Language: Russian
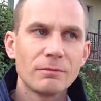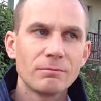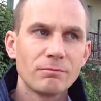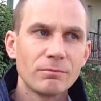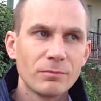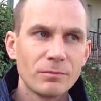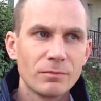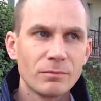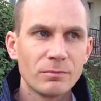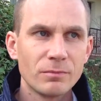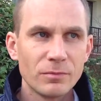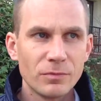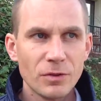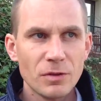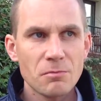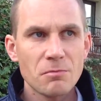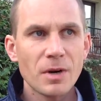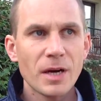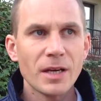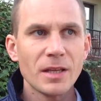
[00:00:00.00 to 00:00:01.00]

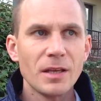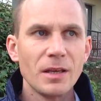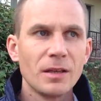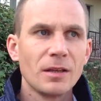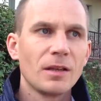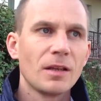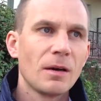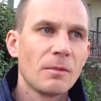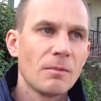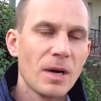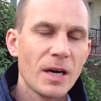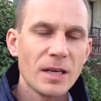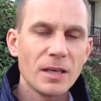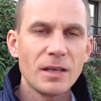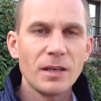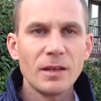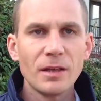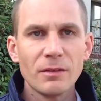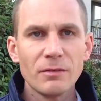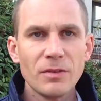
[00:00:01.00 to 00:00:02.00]
внимание на
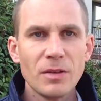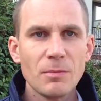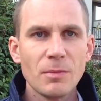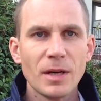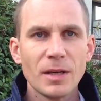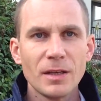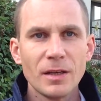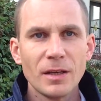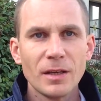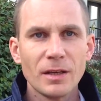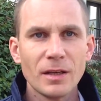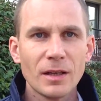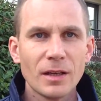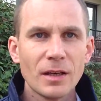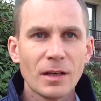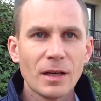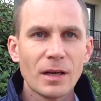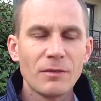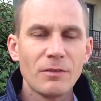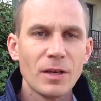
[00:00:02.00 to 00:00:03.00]
Майкина, внимание
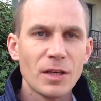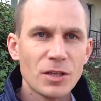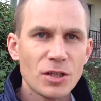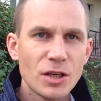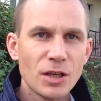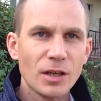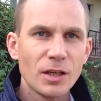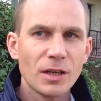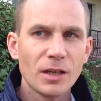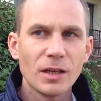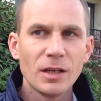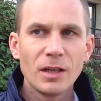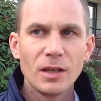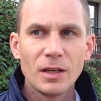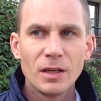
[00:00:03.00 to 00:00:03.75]
на Овечкина,